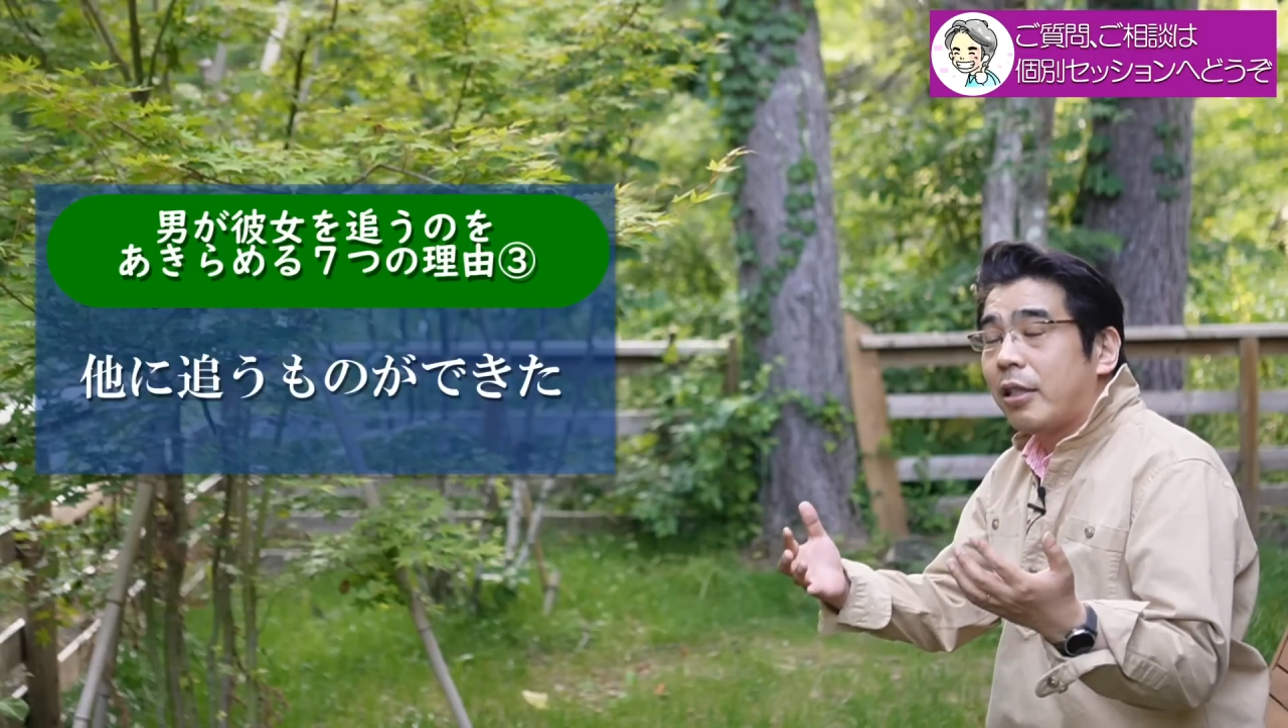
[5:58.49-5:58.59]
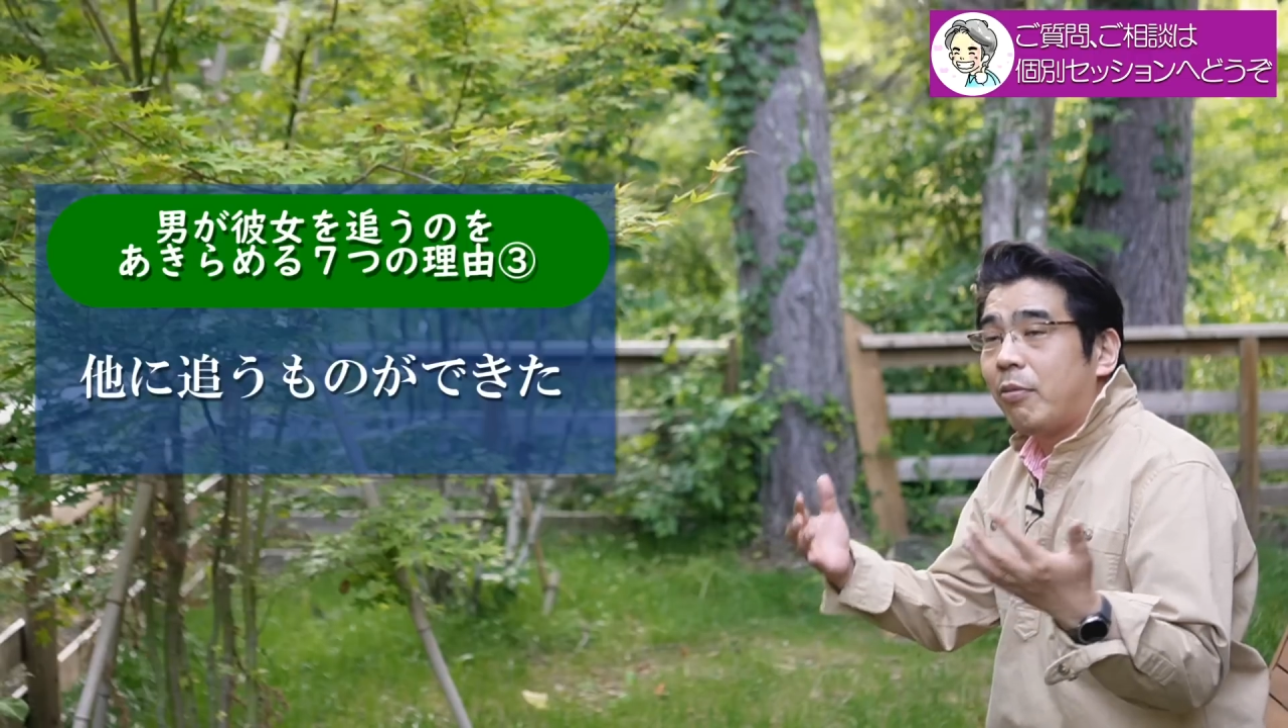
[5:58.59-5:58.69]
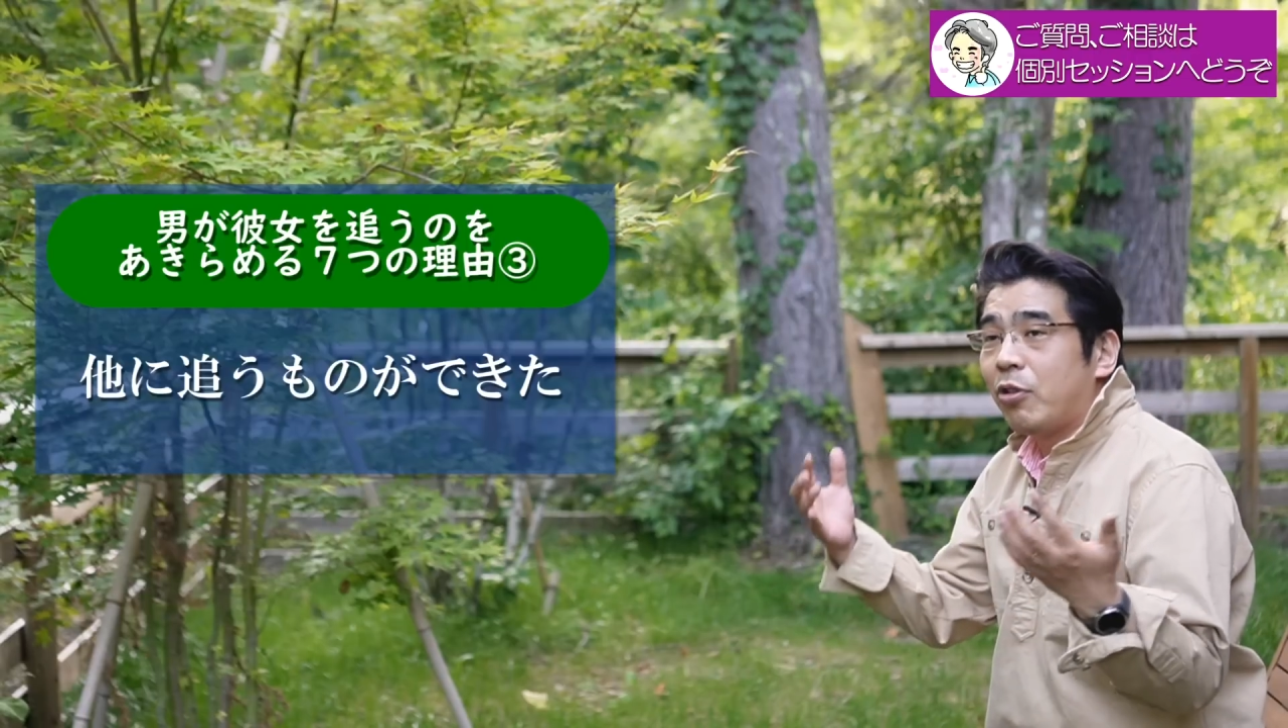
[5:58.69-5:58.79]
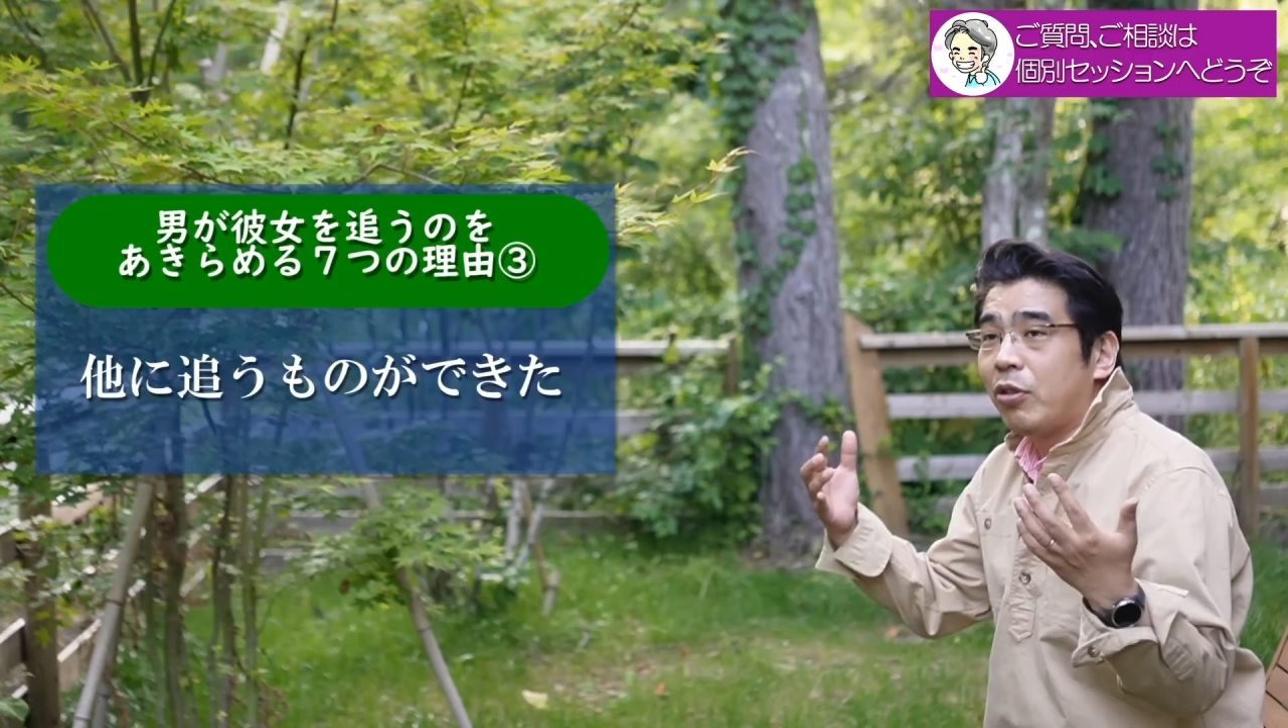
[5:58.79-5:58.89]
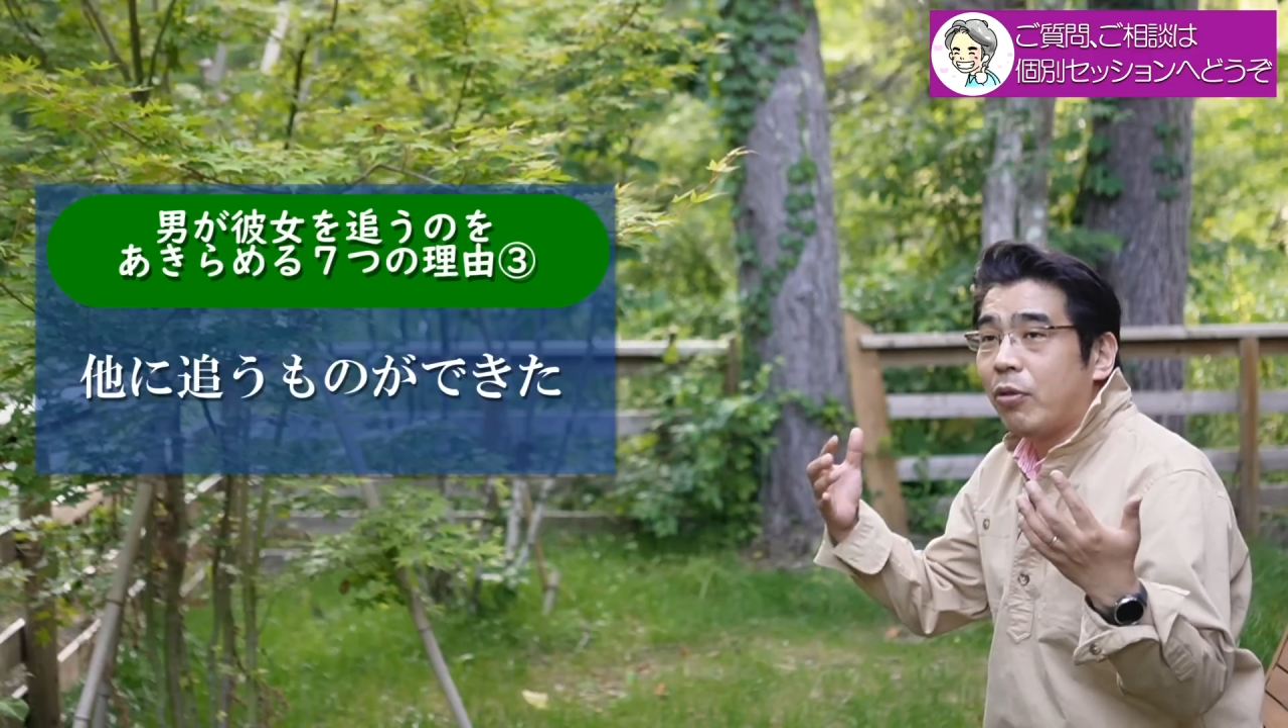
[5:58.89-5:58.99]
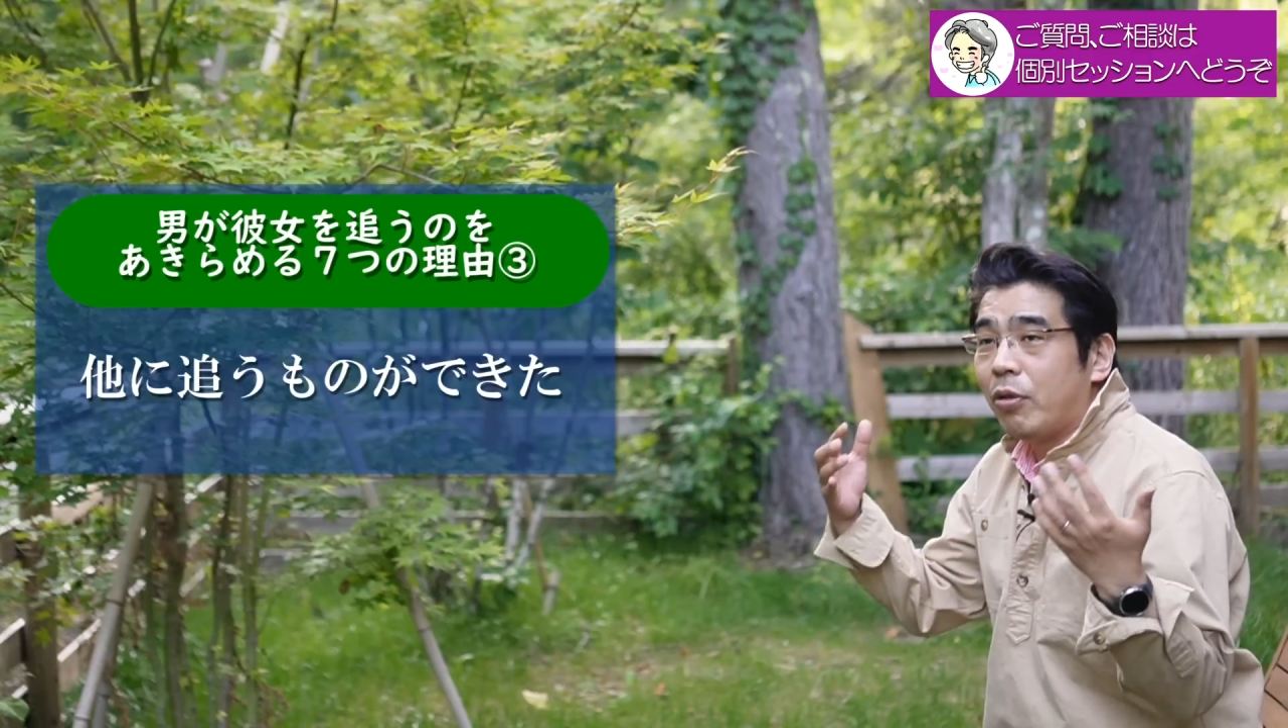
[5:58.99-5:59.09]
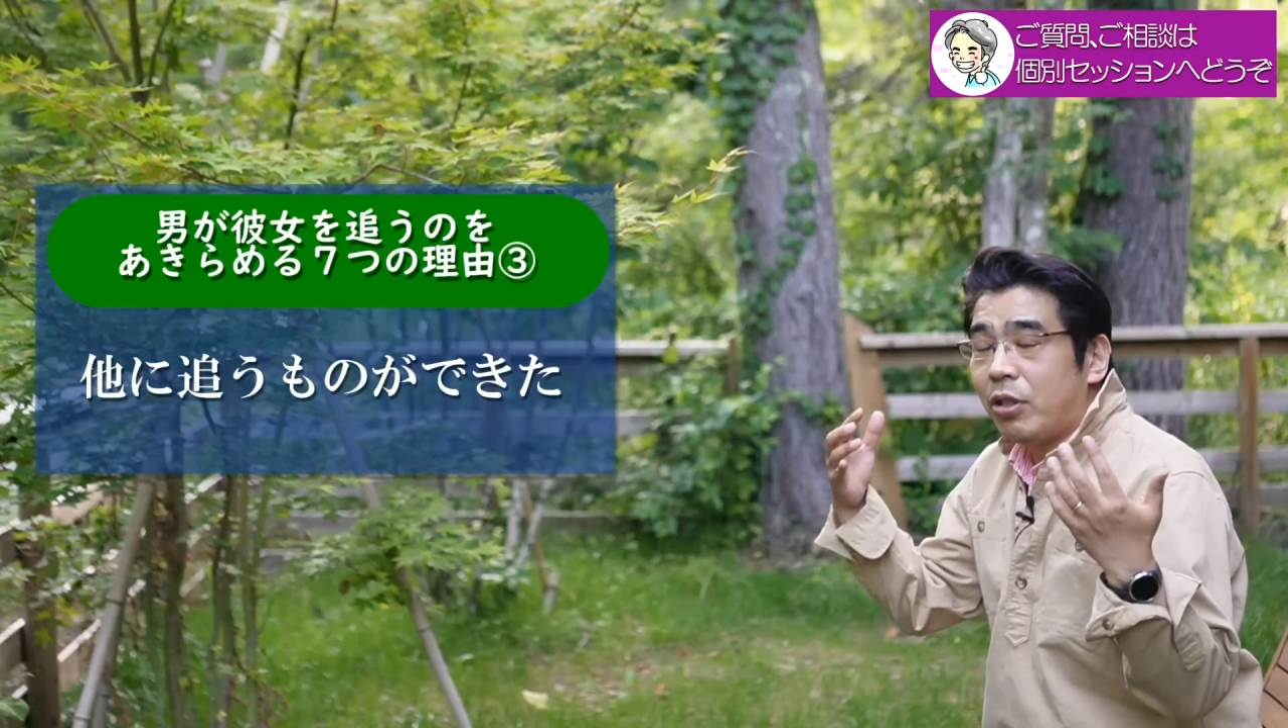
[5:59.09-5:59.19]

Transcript: て気持ちを